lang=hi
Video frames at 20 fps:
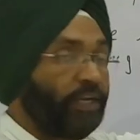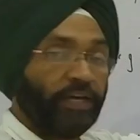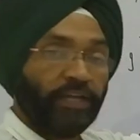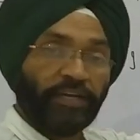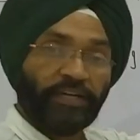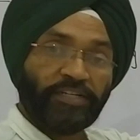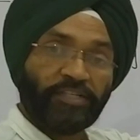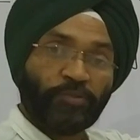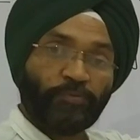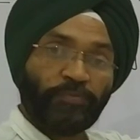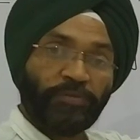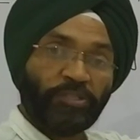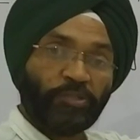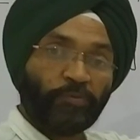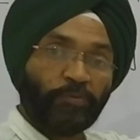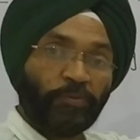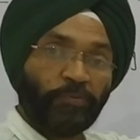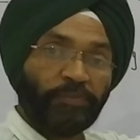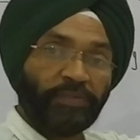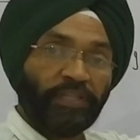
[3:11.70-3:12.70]
इनडायरेक्ट
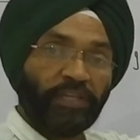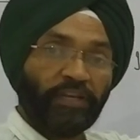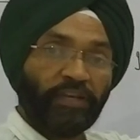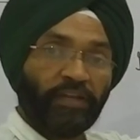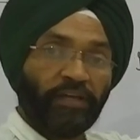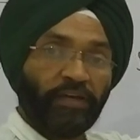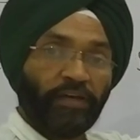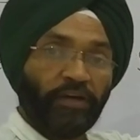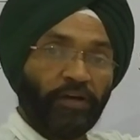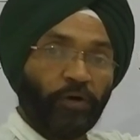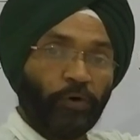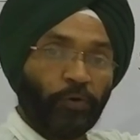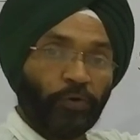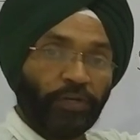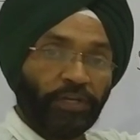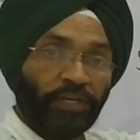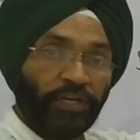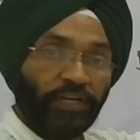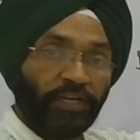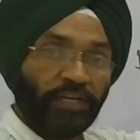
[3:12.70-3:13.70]
स्पीच में बदलना
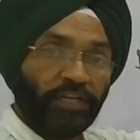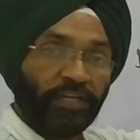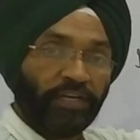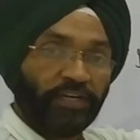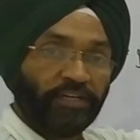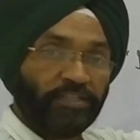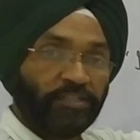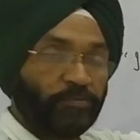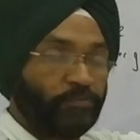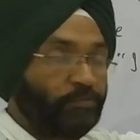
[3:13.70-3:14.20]
और इनडायरेक्ट